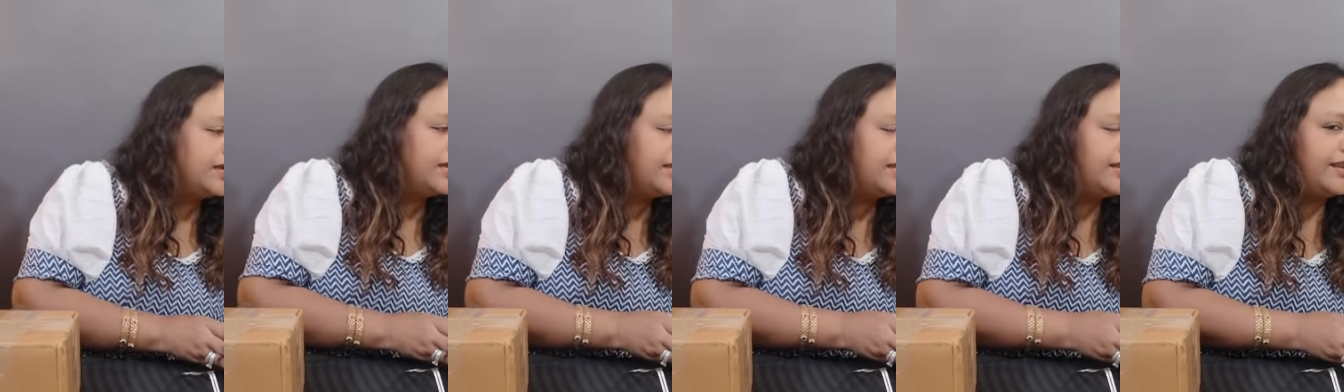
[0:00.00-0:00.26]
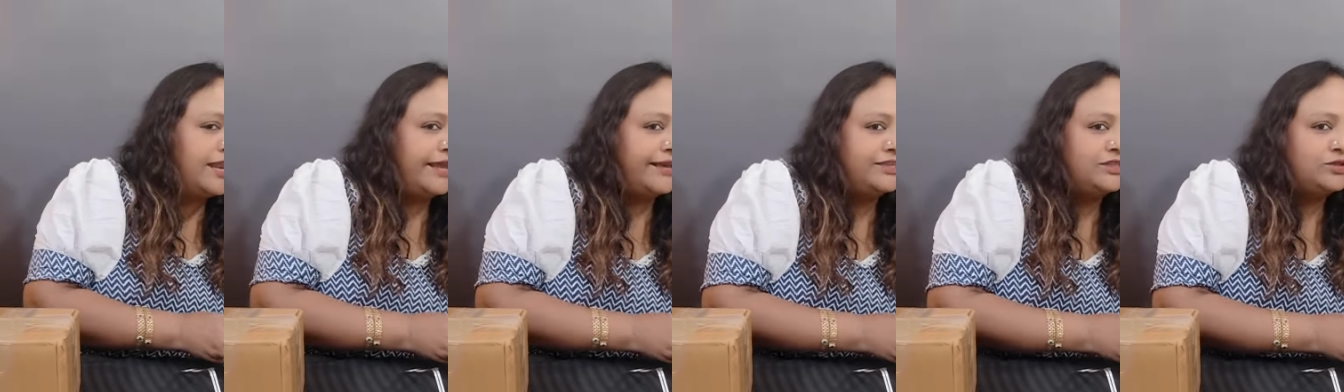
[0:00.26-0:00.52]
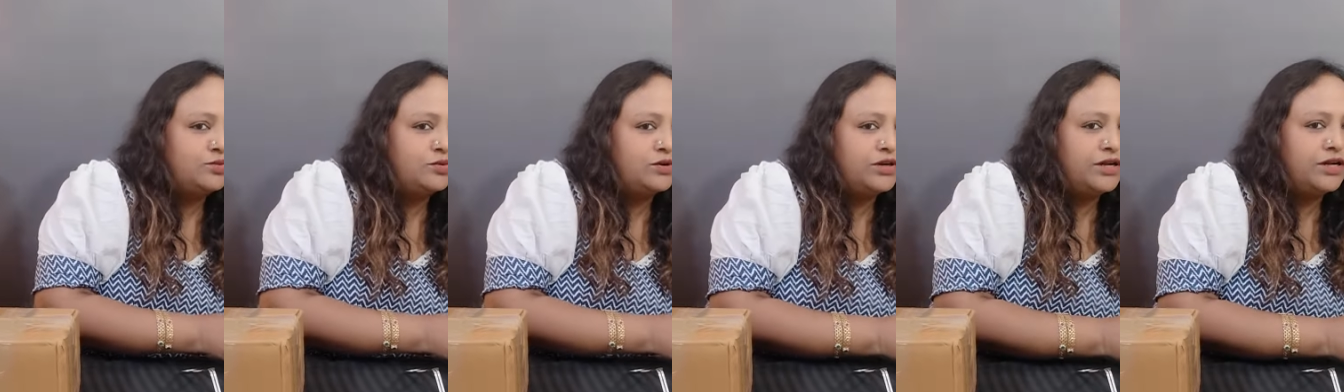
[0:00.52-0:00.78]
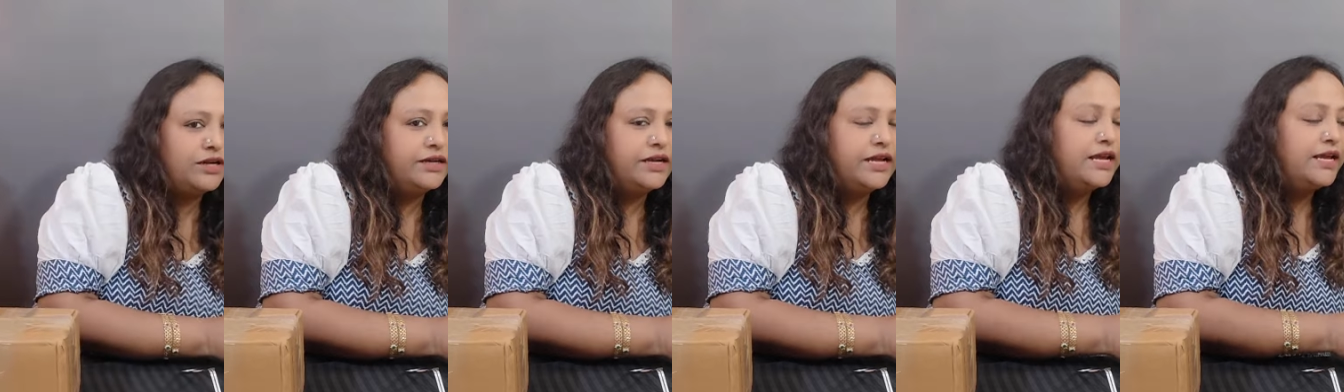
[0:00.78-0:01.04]
हैं नेक्स्ट
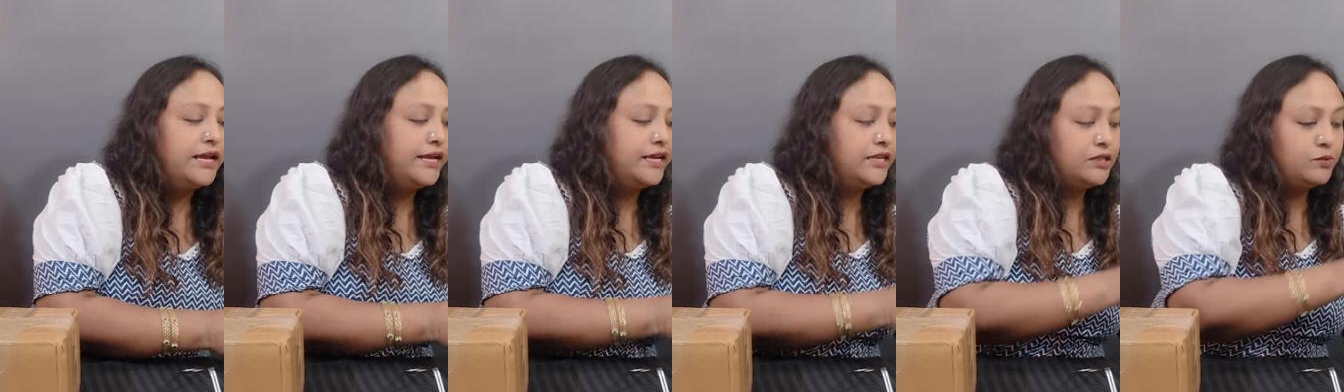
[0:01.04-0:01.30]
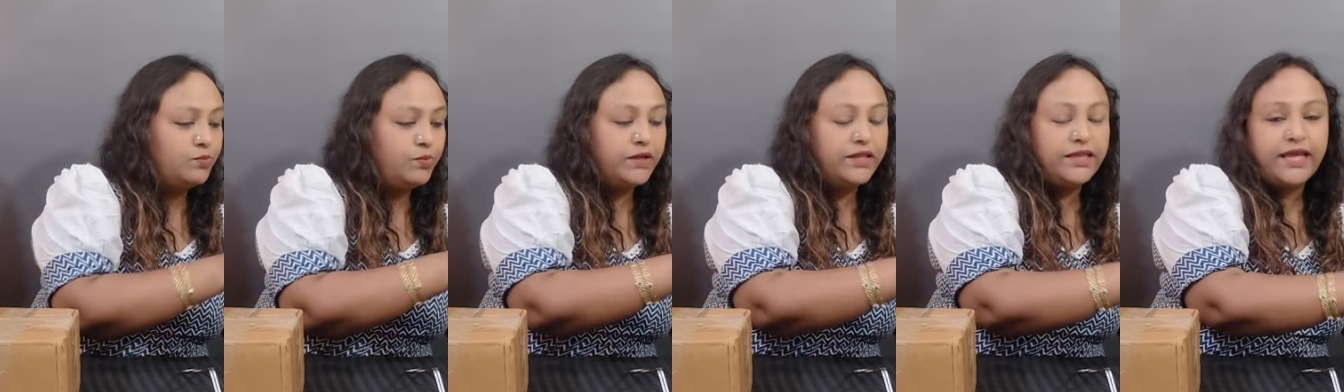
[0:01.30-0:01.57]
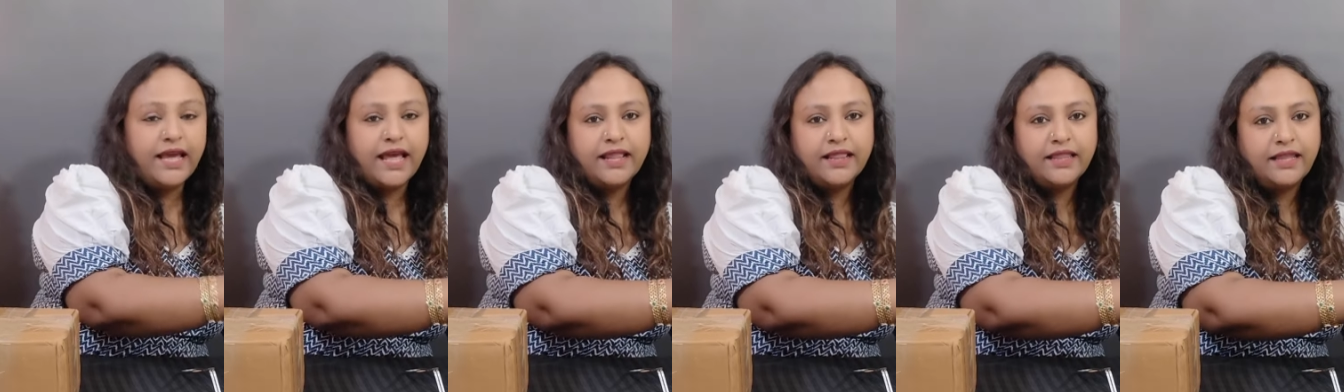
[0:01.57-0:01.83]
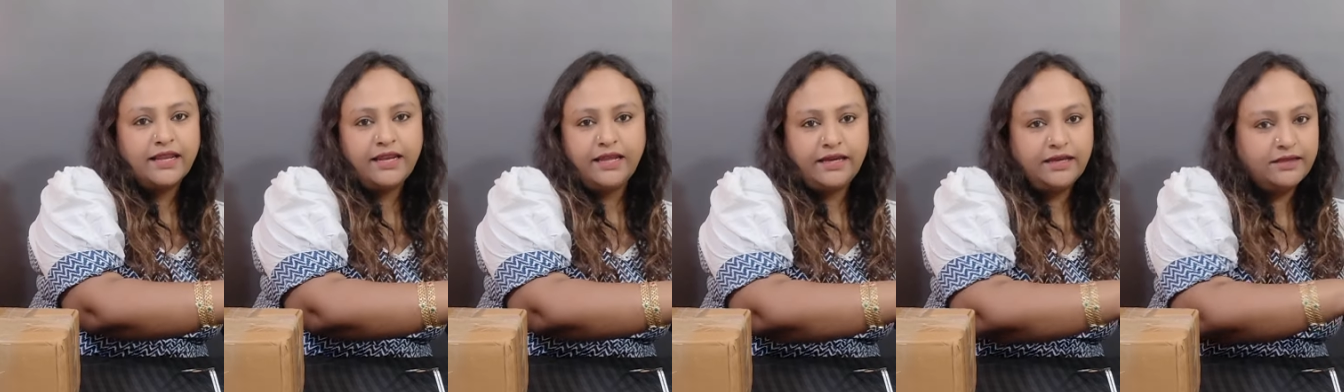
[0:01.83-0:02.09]
प्रोडक्ट इस पर
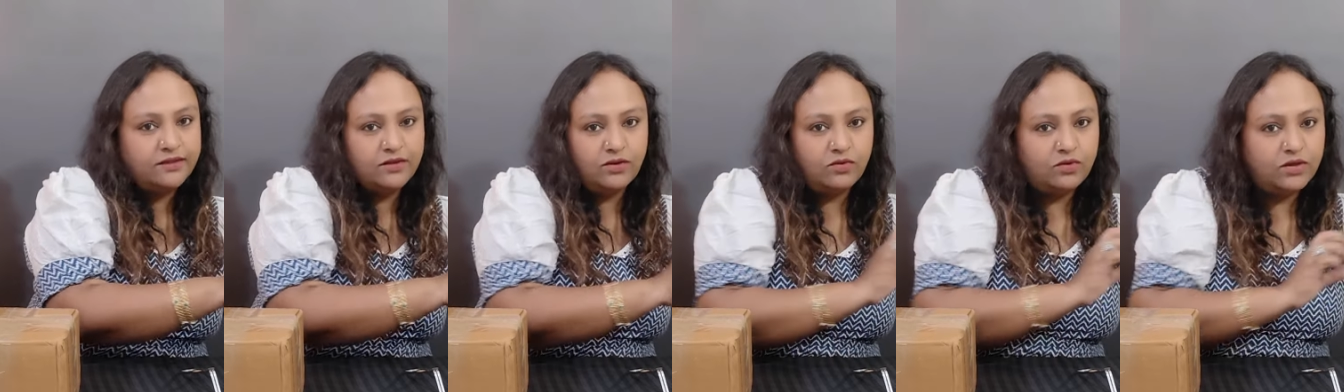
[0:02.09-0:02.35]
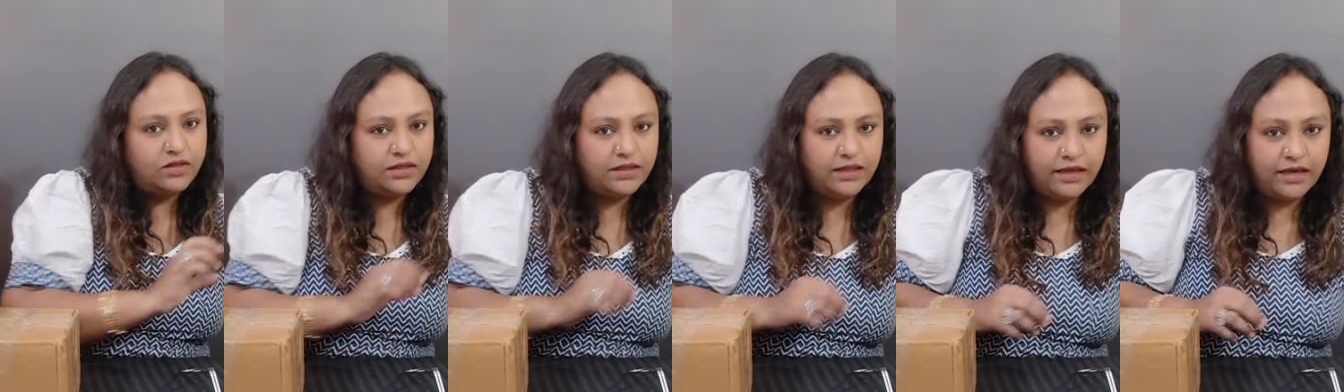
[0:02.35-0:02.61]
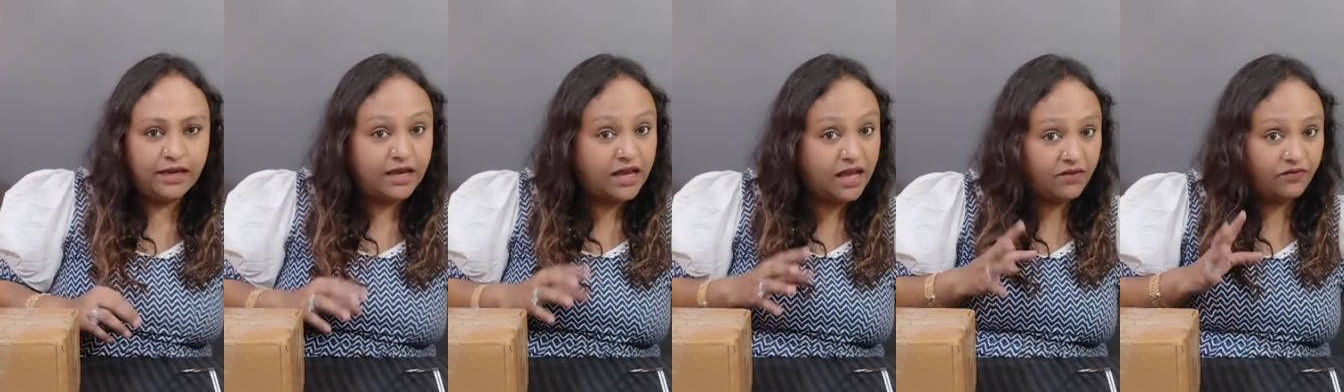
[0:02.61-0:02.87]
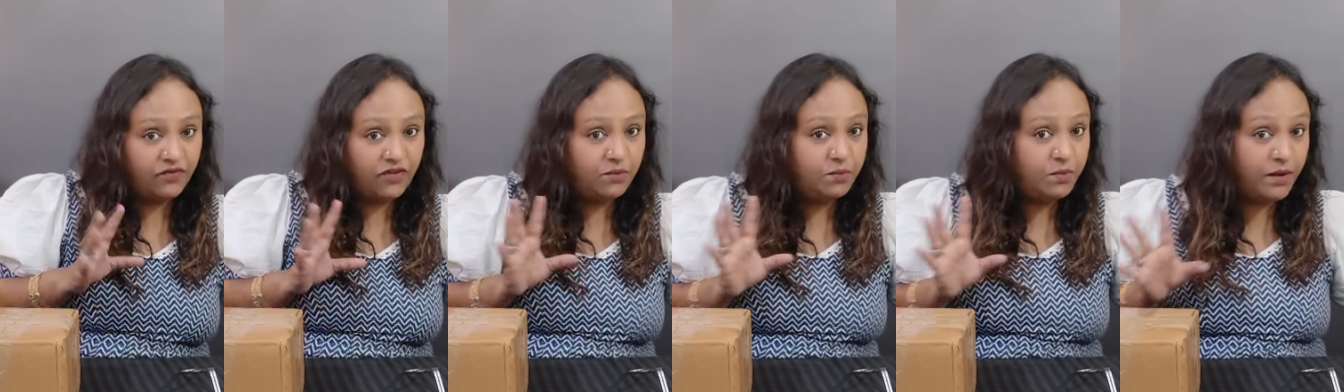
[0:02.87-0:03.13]
ध्यान देने की ज़रूरत नहीं है
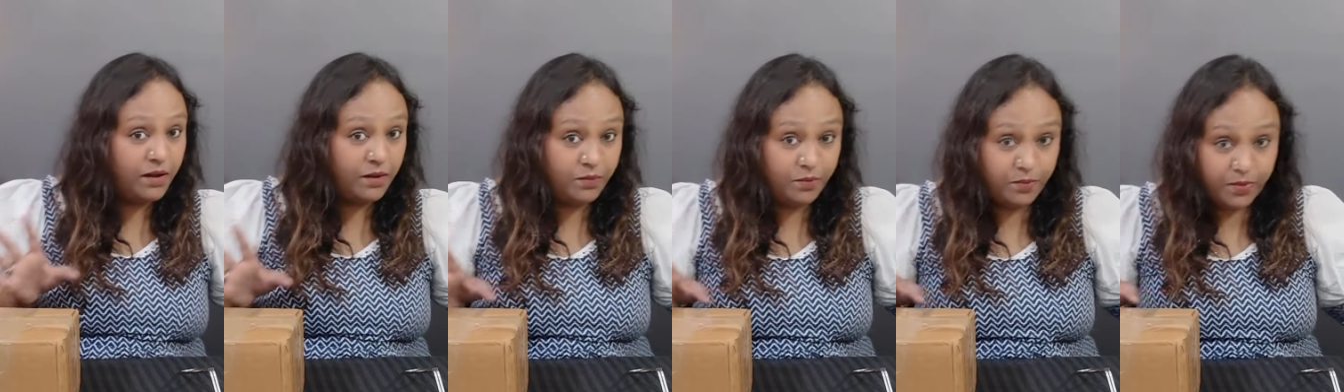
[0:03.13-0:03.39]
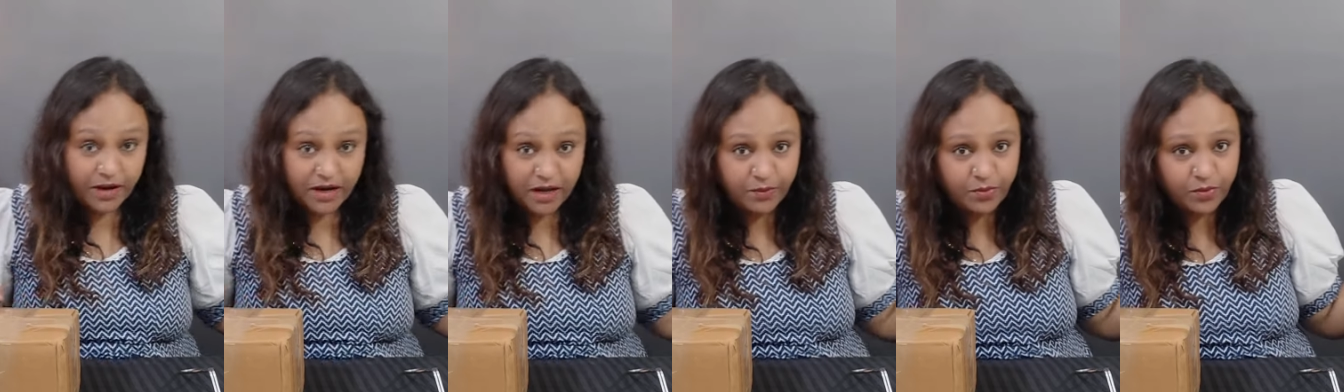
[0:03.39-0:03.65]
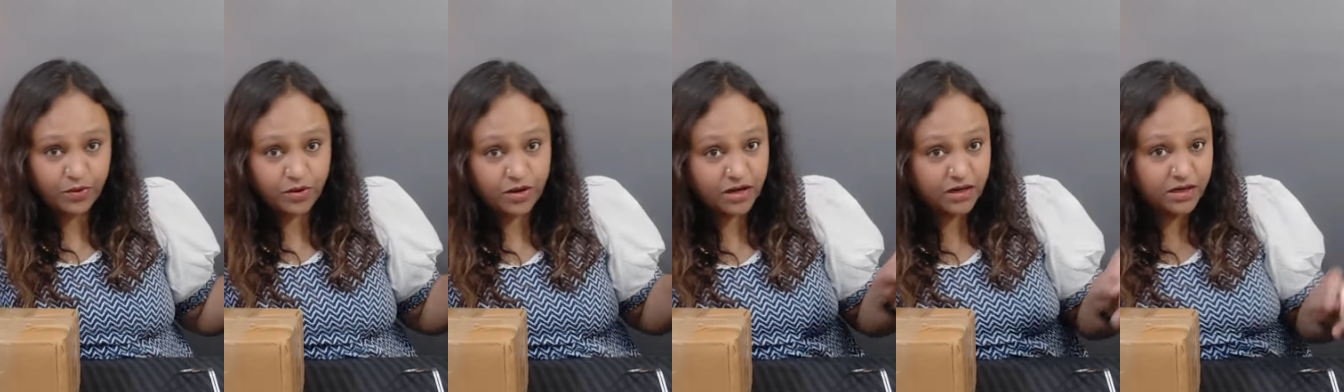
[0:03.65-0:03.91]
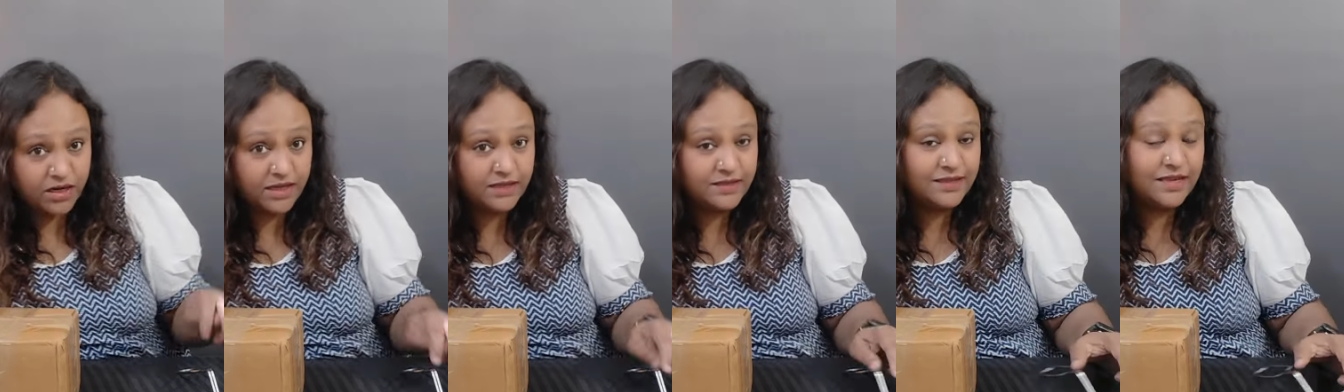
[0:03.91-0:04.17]
काफ़ी बड़ा
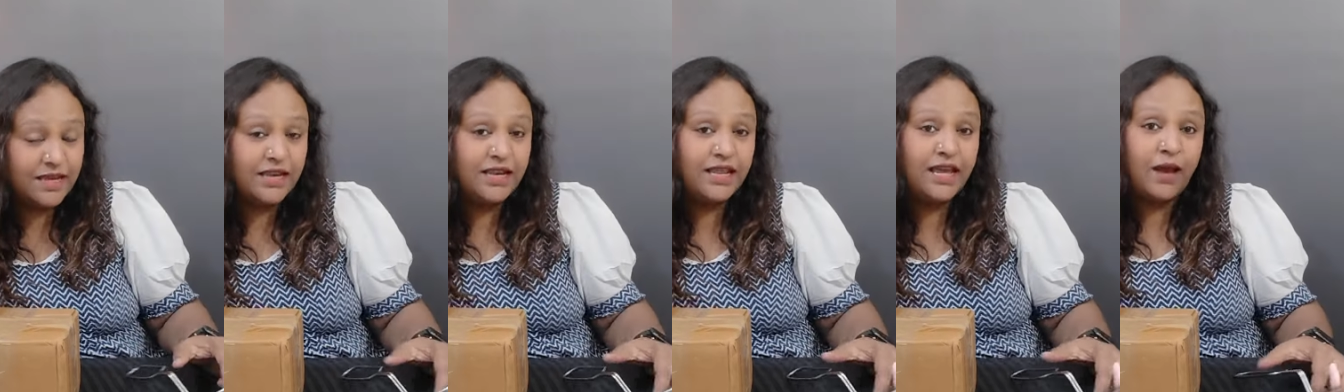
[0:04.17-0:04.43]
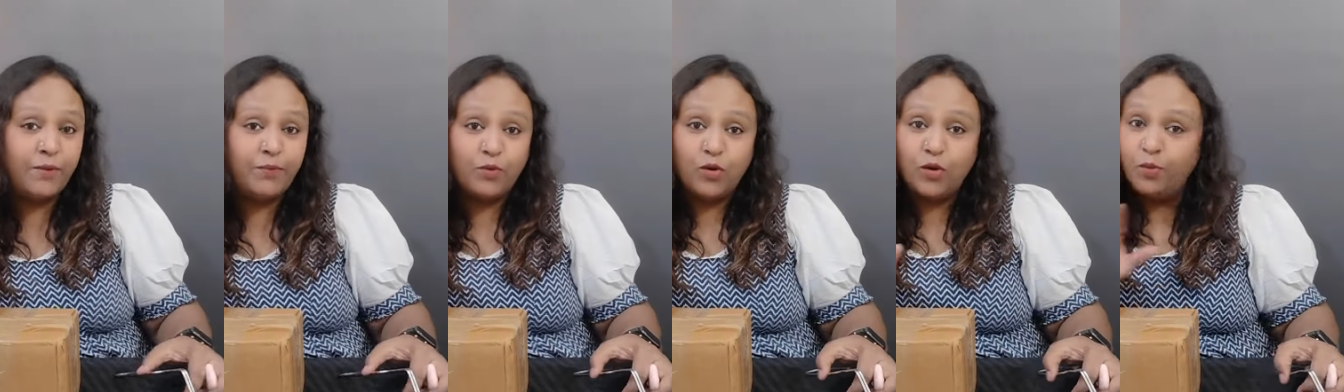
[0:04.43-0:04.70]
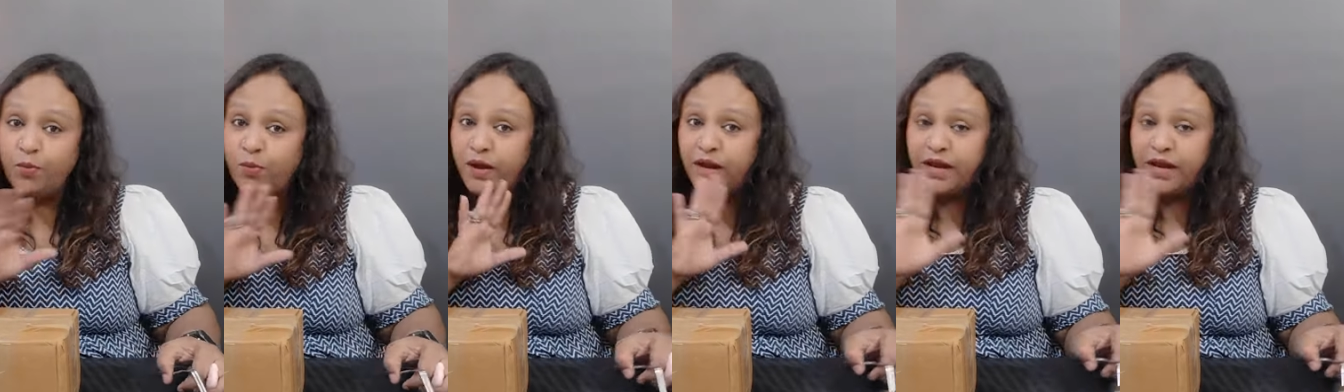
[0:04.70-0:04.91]
प्रोडक्ट है इसके लिए आपको